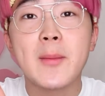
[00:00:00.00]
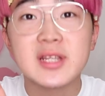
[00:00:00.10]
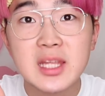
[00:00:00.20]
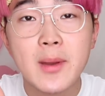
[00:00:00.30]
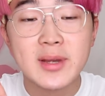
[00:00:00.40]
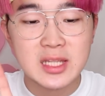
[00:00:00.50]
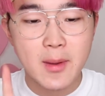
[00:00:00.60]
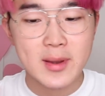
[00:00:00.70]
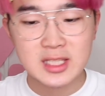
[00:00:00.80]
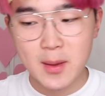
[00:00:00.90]
ます、食べます、食べ
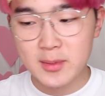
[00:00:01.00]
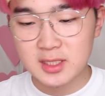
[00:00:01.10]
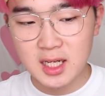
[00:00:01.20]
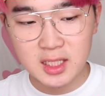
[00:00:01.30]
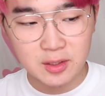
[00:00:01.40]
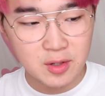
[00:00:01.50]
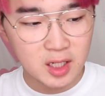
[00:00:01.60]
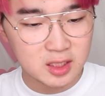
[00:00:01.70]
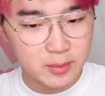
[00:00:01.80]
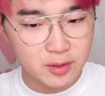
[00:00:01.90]
ます、食べます。じゃあ、どれか
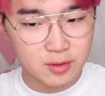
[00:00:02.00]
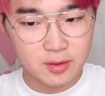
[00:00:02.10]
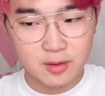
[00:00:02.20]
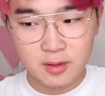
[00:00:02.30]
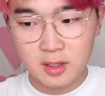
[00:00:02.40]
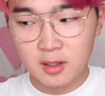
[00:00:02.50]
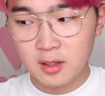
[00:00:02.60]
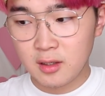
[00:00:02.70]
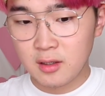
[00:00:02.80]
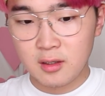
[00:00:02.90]
食べよ
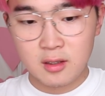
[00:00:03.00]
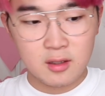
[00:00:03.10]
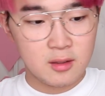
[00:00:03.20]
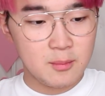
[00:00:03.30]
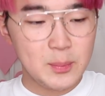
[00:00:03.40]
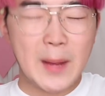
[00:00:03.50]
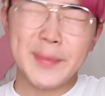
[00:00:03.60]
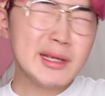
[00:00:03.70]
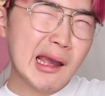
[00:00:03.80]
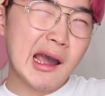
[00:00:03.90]
う。
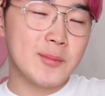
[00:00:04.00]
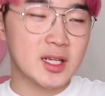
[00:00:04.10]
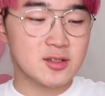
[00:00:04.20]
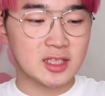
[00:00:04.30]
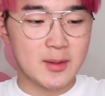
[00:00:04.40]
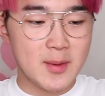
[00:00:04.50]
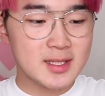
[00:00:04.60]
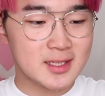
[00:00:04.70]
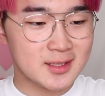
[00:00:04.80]
ピカピカピカチュウが食べます。